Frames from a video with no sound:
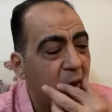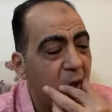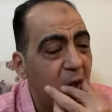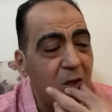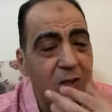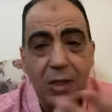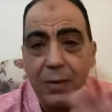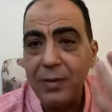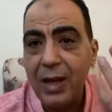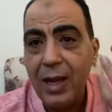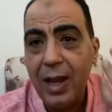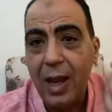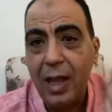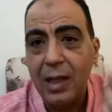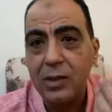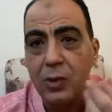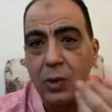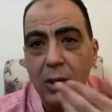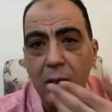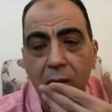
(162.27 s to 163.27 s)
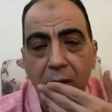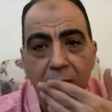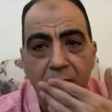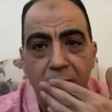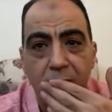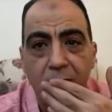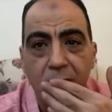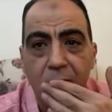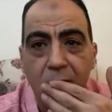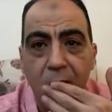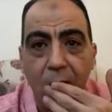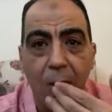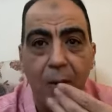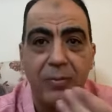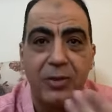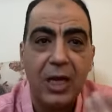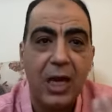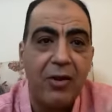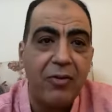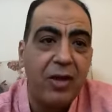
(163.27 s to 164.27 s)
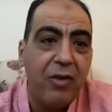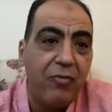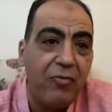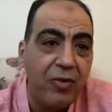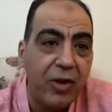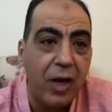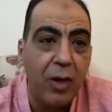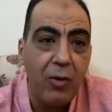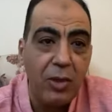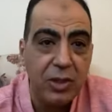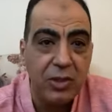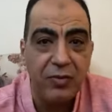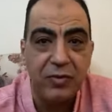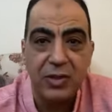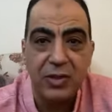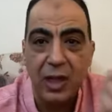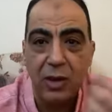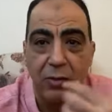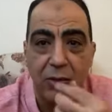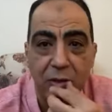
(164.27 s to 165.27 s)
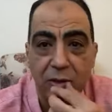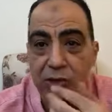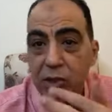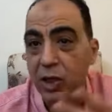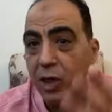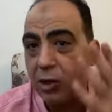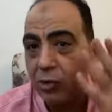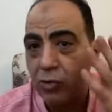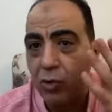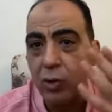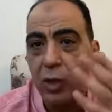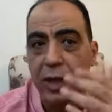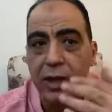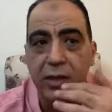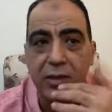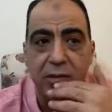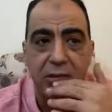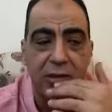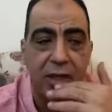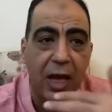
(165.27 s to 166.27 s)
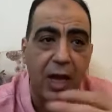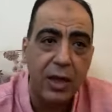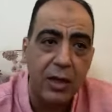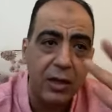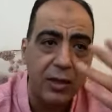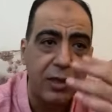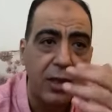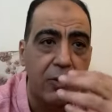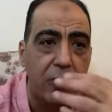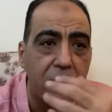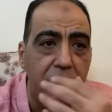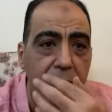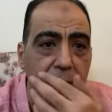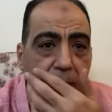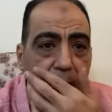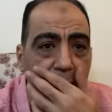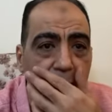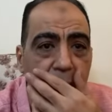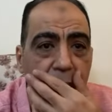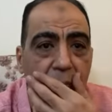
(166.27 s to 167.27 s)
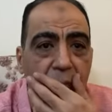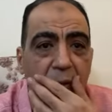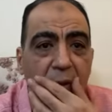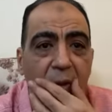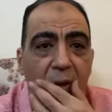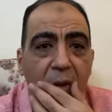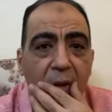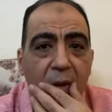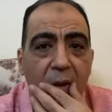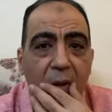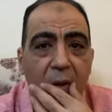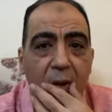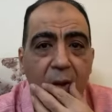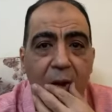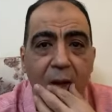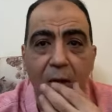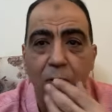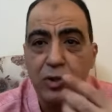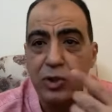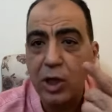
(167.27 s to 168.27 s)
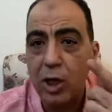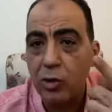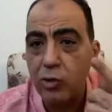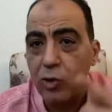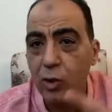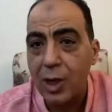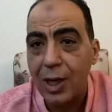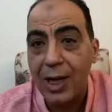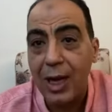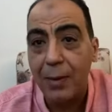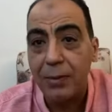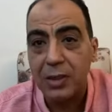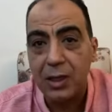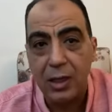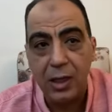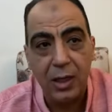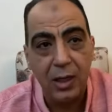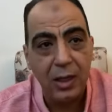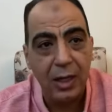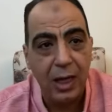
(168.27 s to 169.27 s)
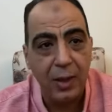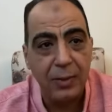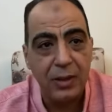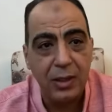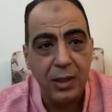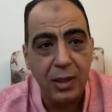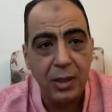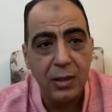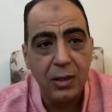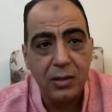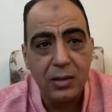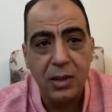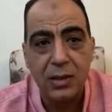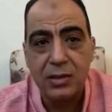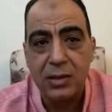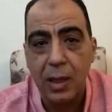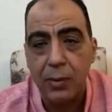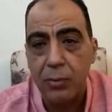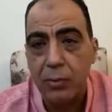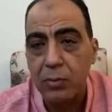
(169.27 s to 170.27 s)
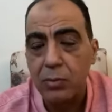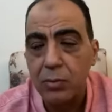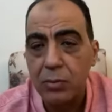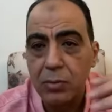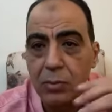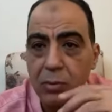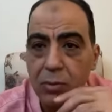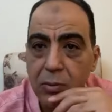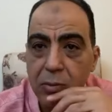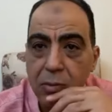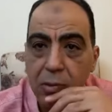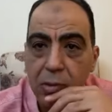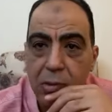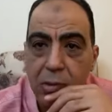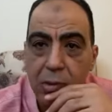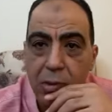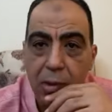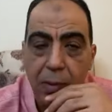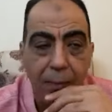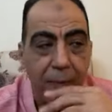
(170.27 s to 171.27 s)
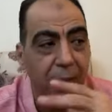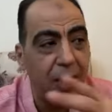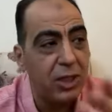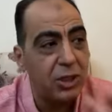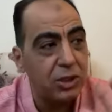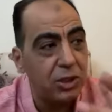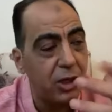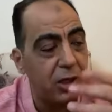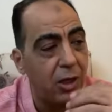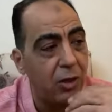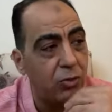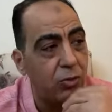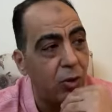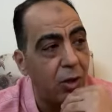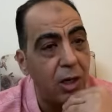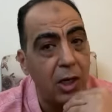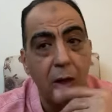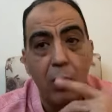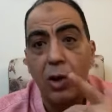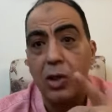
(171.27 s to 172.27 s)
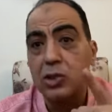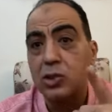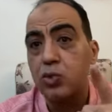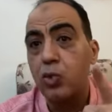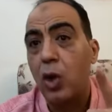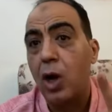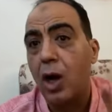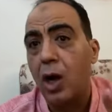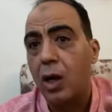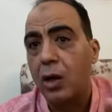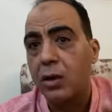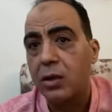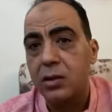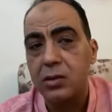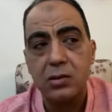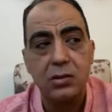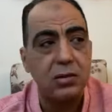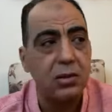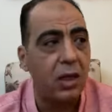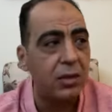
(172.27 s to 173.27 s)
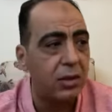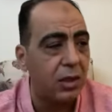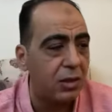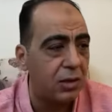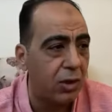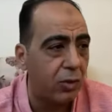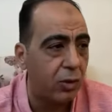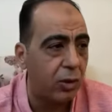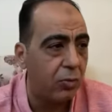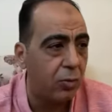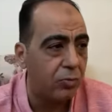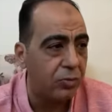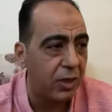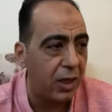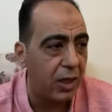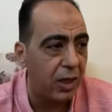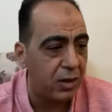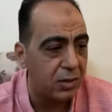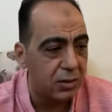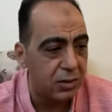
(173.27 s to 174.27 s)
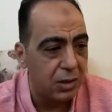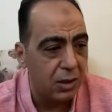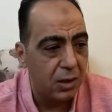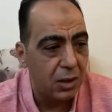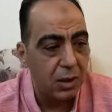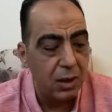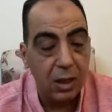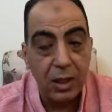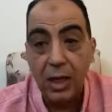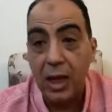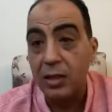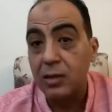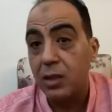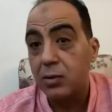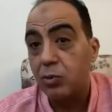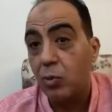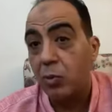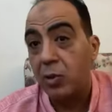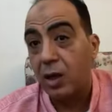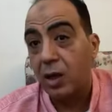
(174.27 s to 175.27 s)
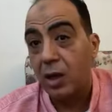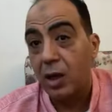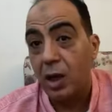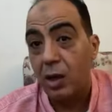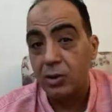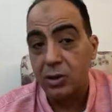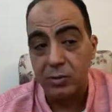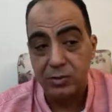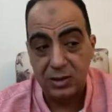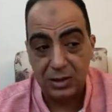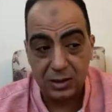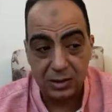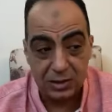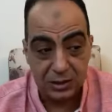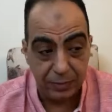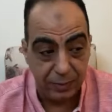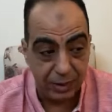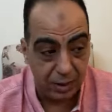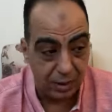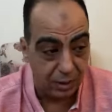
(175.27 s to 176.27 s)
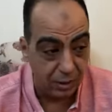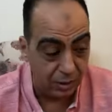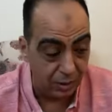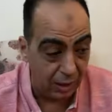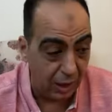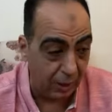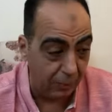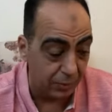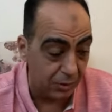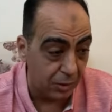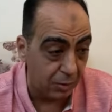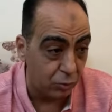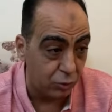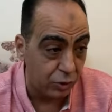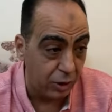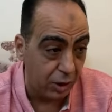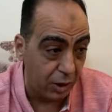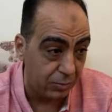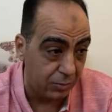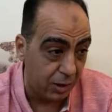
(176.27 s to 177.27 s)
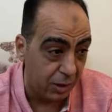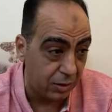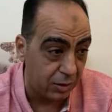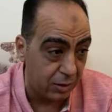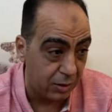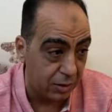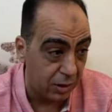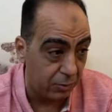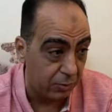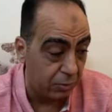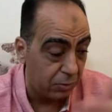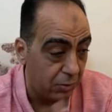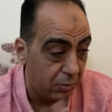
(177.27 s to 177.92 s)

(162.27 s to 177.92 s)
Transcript: يخسر من اي حد والله انا مش عارف اجيب فرقه وحشه في الدوري شارع الدخان يا سيدي اخر الدوري لو شارع الدخان لعبت اللعيبه دي تكسبه بلاش شرير الدخان لو أسوان الصاعدة للدوري الممتاز اللي أدت مباراة رائعة قدام نادي الزمالك لعبة المنتخب ده تكسبه